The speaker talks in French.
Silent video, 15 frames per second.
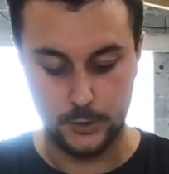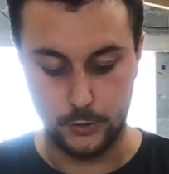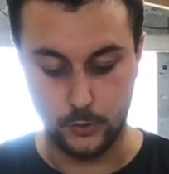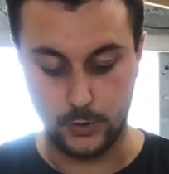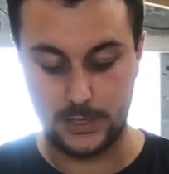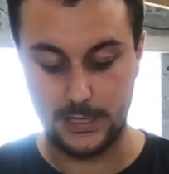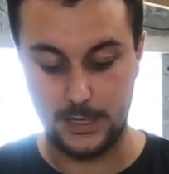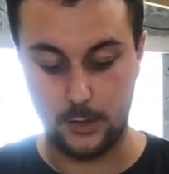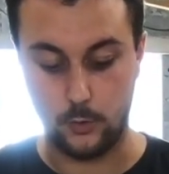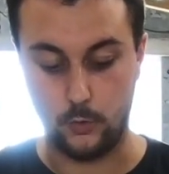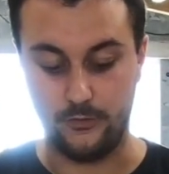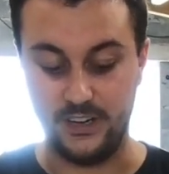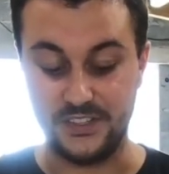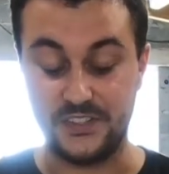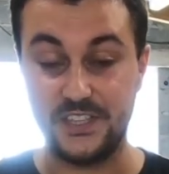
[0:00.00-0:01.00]
Donc là,
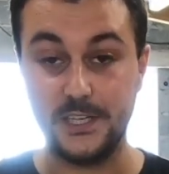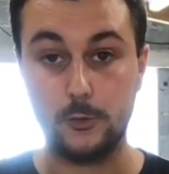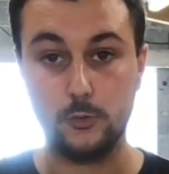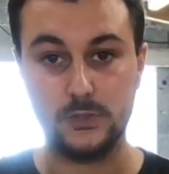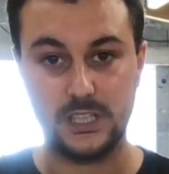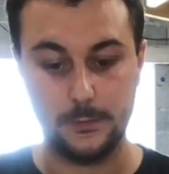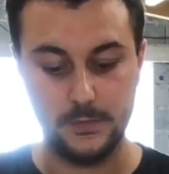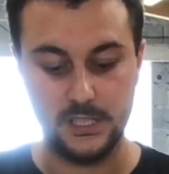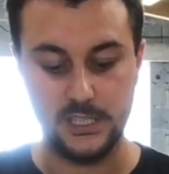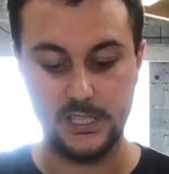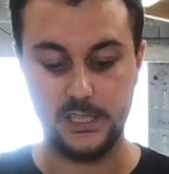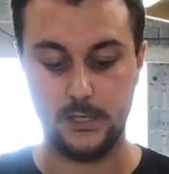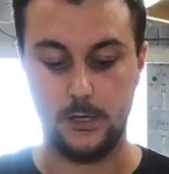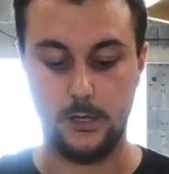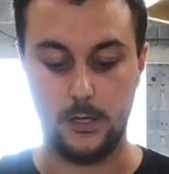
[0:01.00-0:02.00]
on va
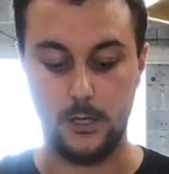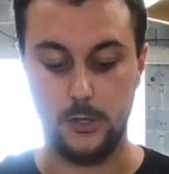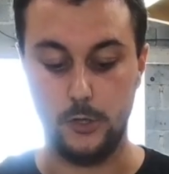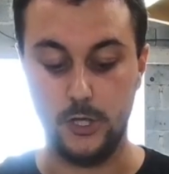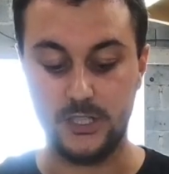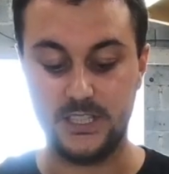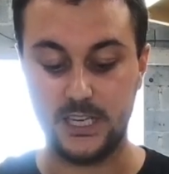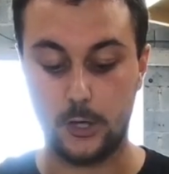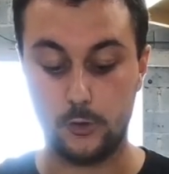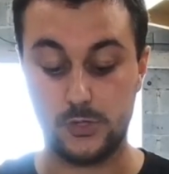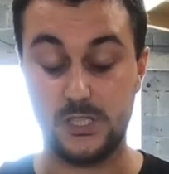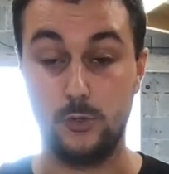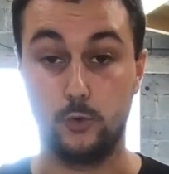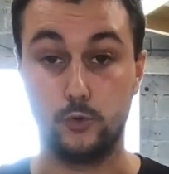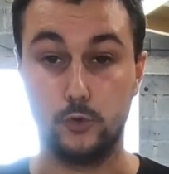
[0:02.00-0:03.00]
décontaminer euh, notre
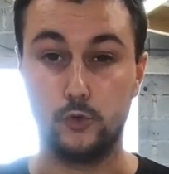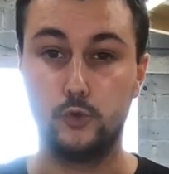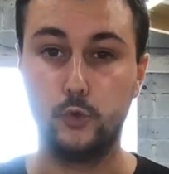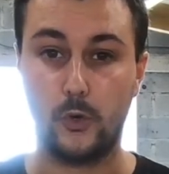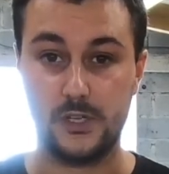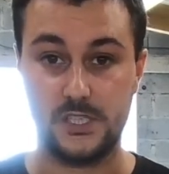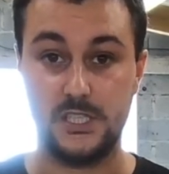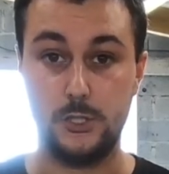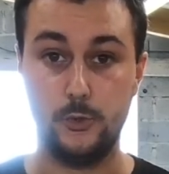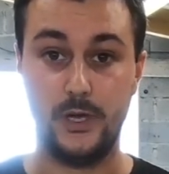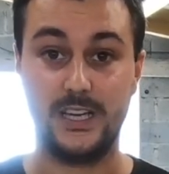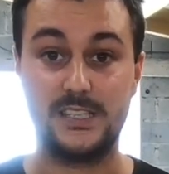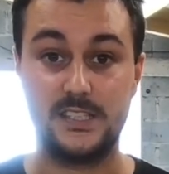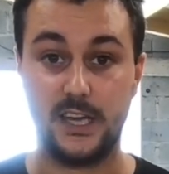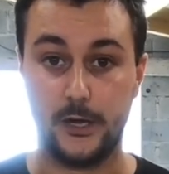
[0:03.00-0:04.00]
carrosserie donc de tout résidu
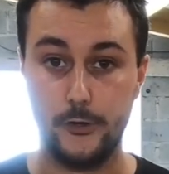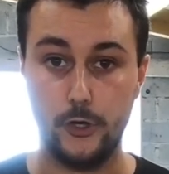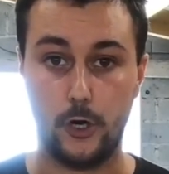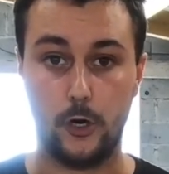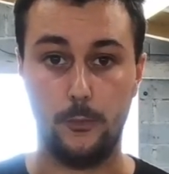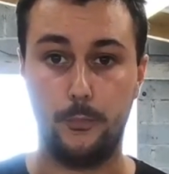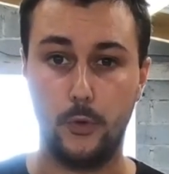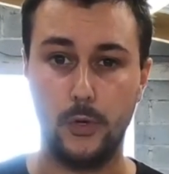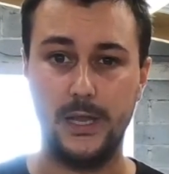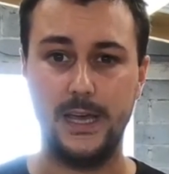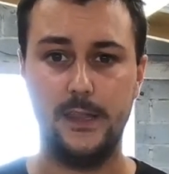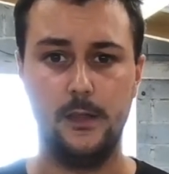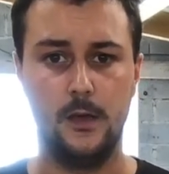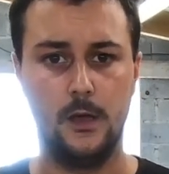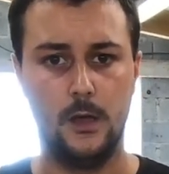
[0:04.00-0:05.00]
extérieur,
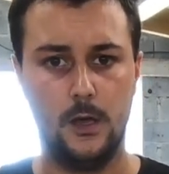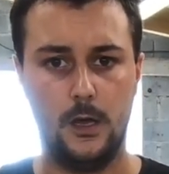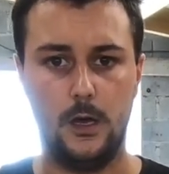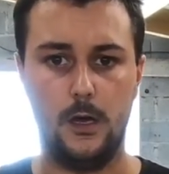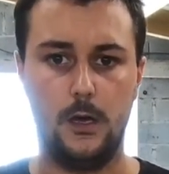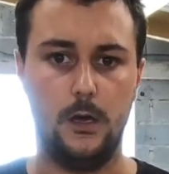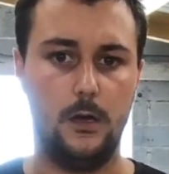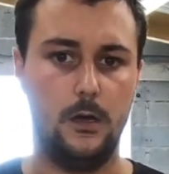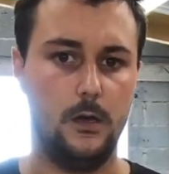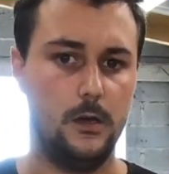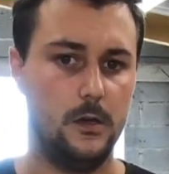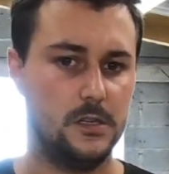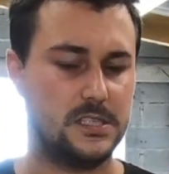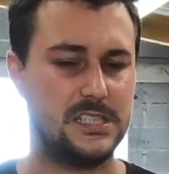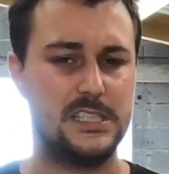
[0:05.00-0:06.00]
pollen,
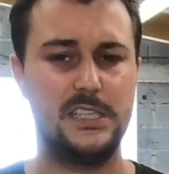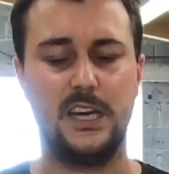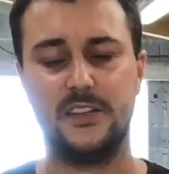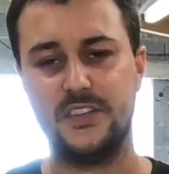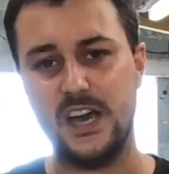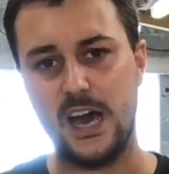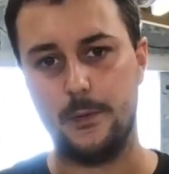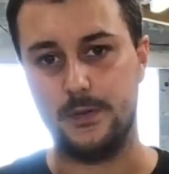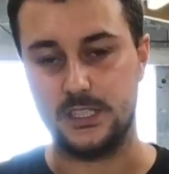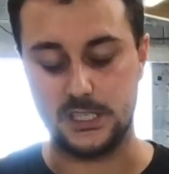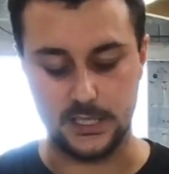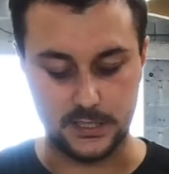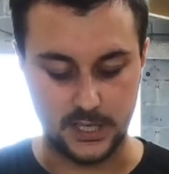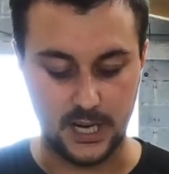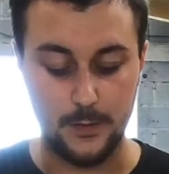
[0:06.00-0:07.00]
euh, cire d'arbre,
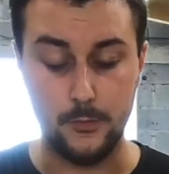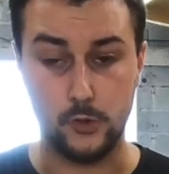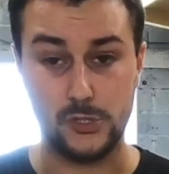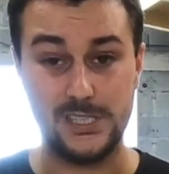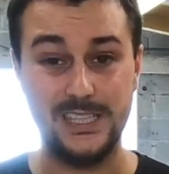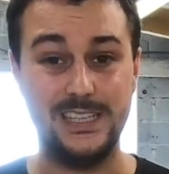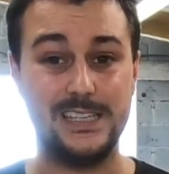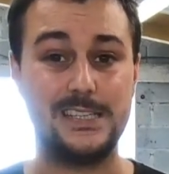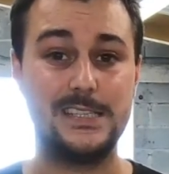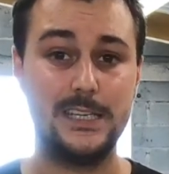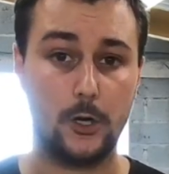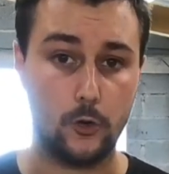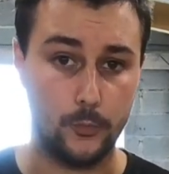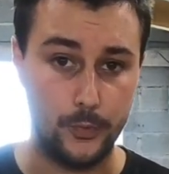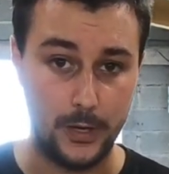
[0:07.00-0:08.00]
etc. Mais aussi les
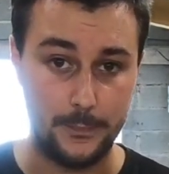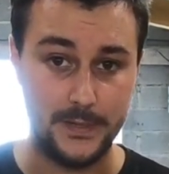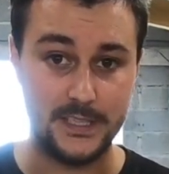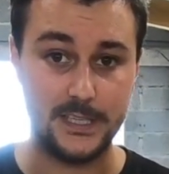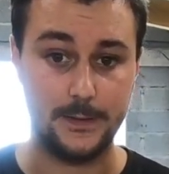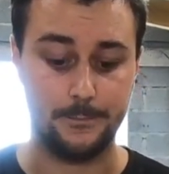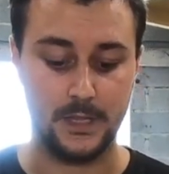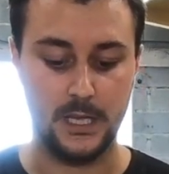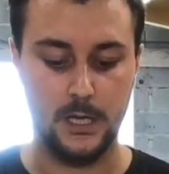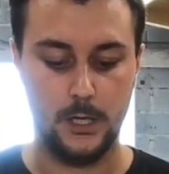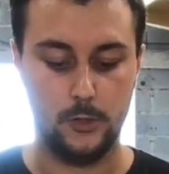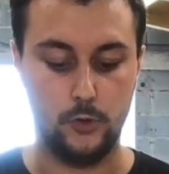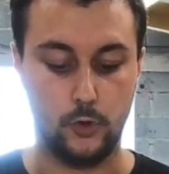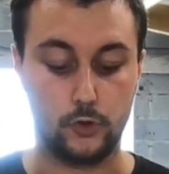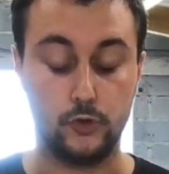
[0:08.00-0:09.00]
cires qu'on peut appliquer.
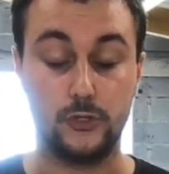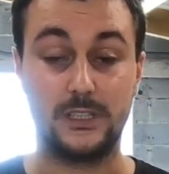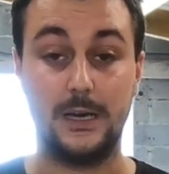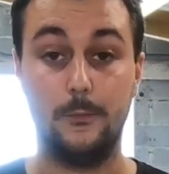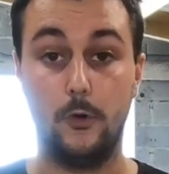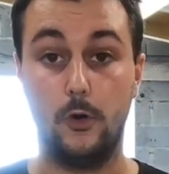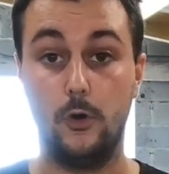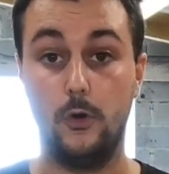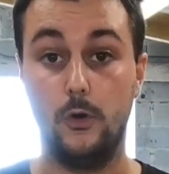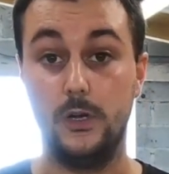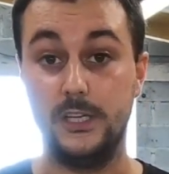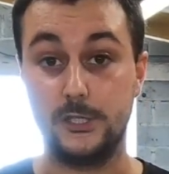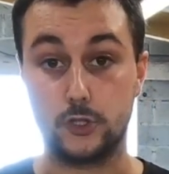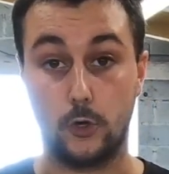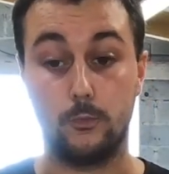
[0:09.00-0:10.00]
Donc notamment euh,
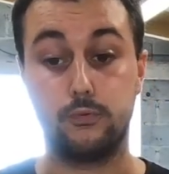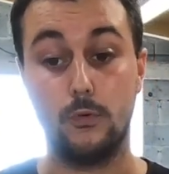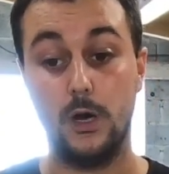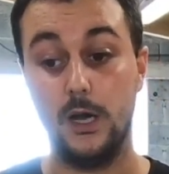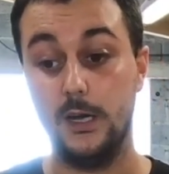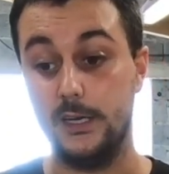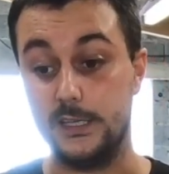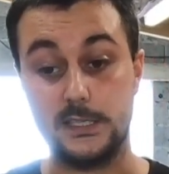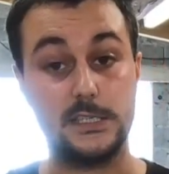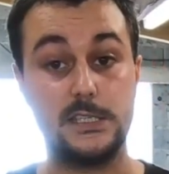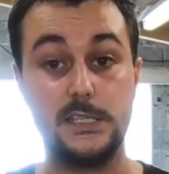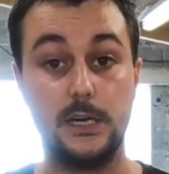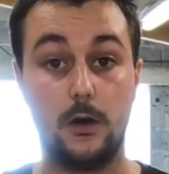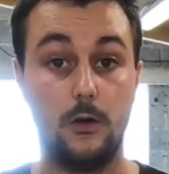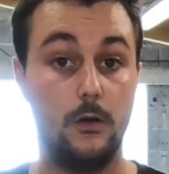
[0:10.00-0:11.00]
les shampoings, les
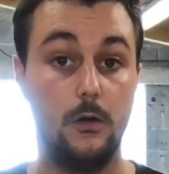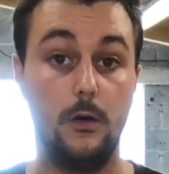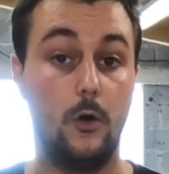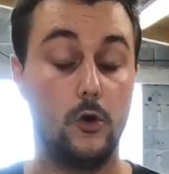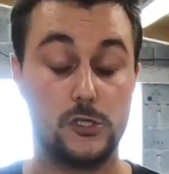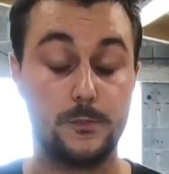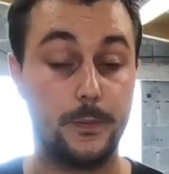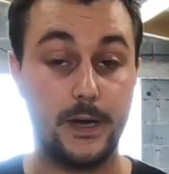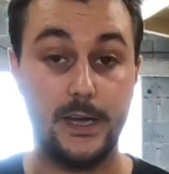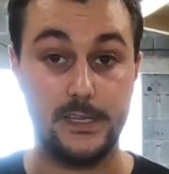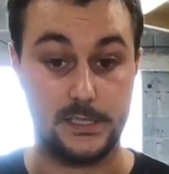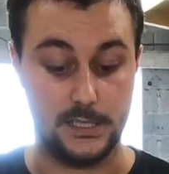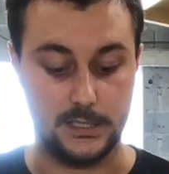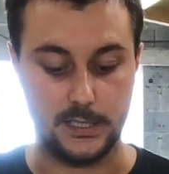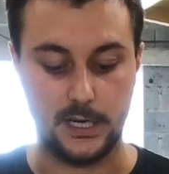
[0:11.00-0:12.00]
cires en spray,
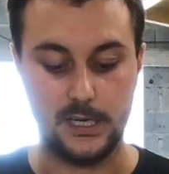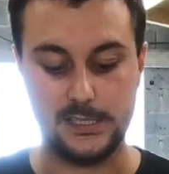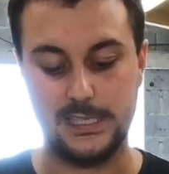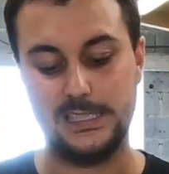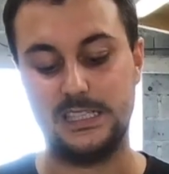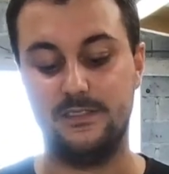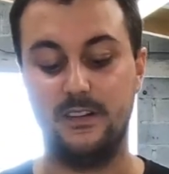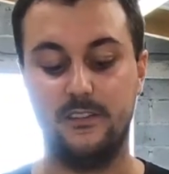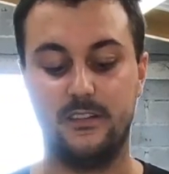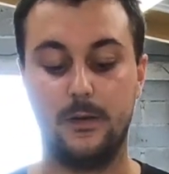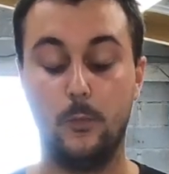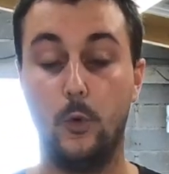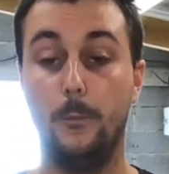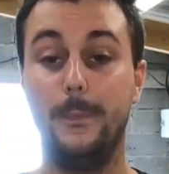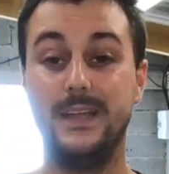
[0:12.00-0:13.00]
etc. Ça, ça va
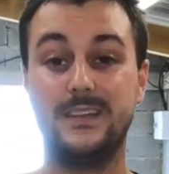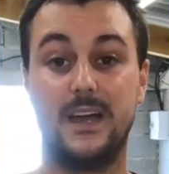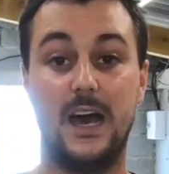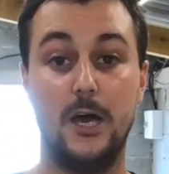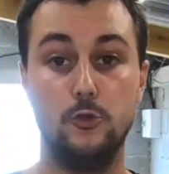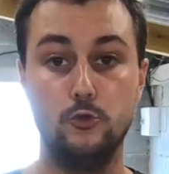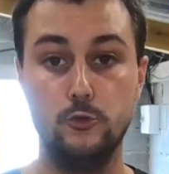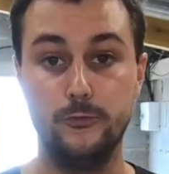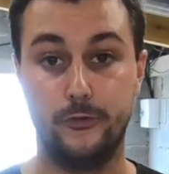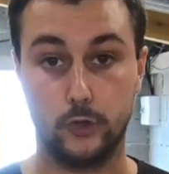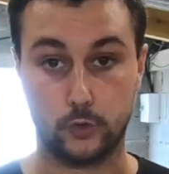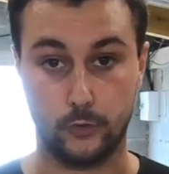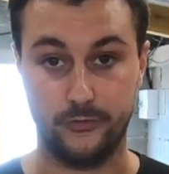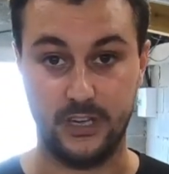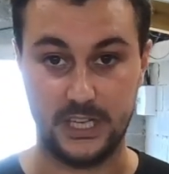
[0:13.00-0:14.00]
vraiment mettre à nu
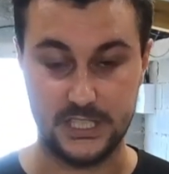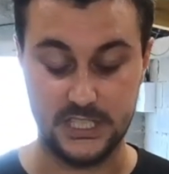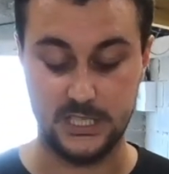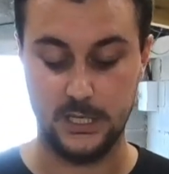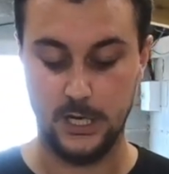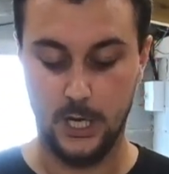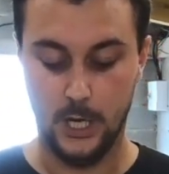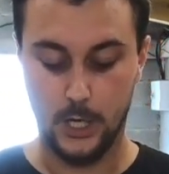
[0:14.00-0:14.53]
votre vernis.